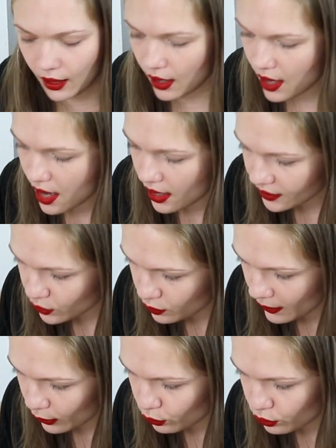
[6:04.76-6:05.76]
Ah c'est
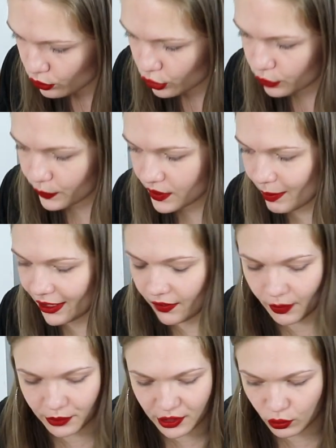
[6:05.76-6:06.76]
super cool. Je pensais pas
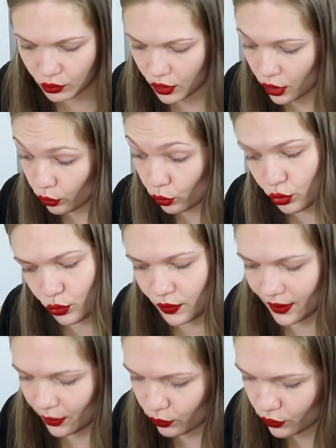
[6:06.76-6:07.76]
qu'il y avait un petit doseur donc je
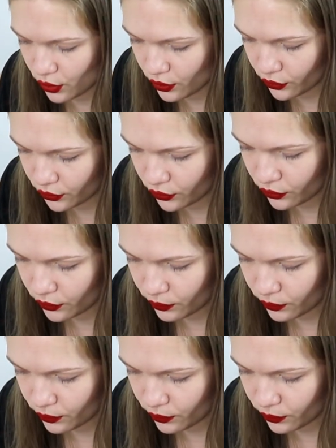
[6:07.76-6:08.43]
suis très contente.